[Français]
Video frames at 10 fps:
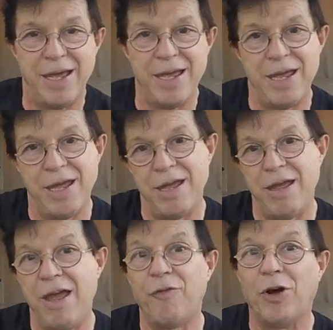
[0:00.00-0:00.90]

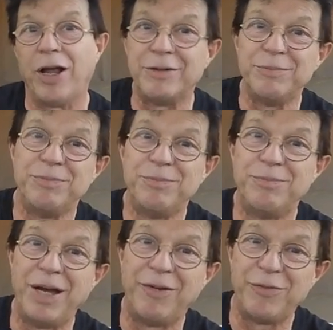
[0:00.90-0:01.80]
et voilà.
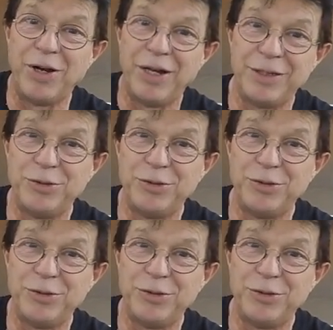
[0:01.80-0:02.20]
Ben voilà,